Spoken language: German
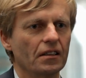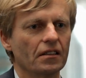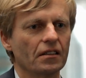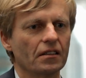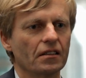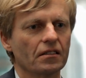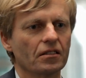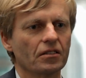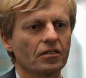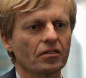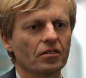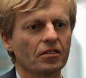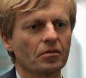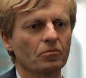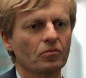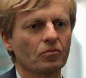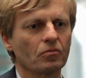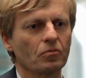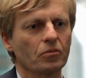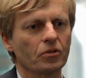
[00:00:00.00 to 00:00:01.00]
äh, die
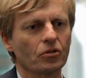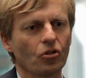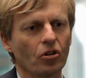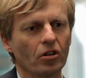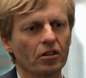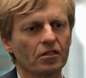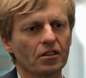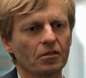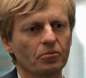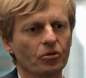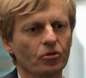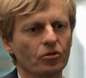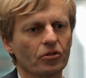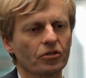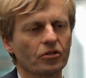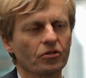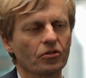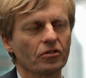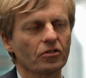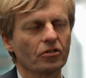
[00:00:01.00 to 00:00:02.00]
sieben bedeutenden
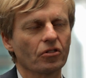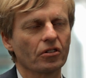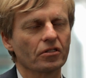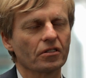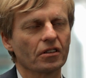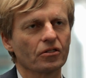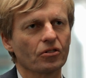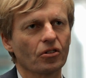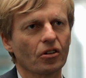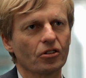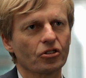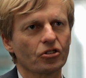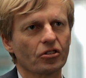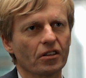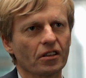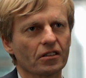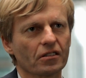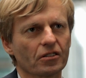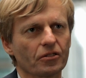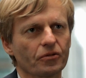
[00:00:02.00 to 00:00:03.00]
Produktionshäuser in
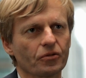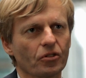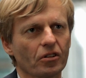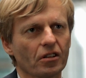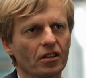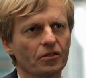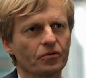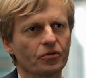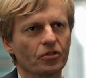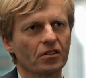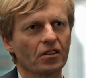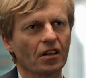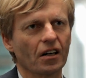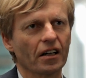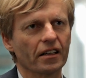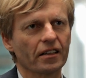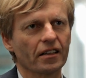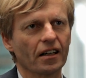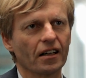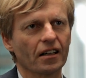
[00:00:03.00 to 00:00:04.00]
Deutschland gefördert für
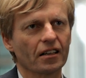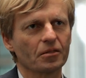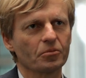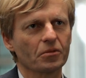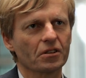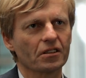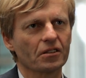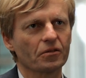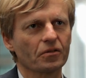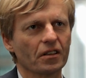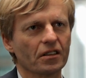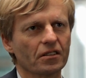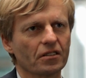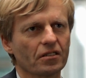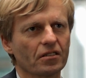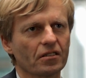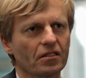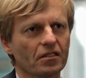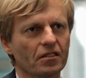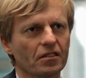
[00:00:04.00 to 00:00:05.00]
drei Jahre mit
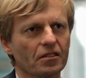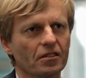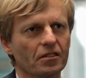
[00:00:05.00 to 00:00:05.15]
jeweils äh,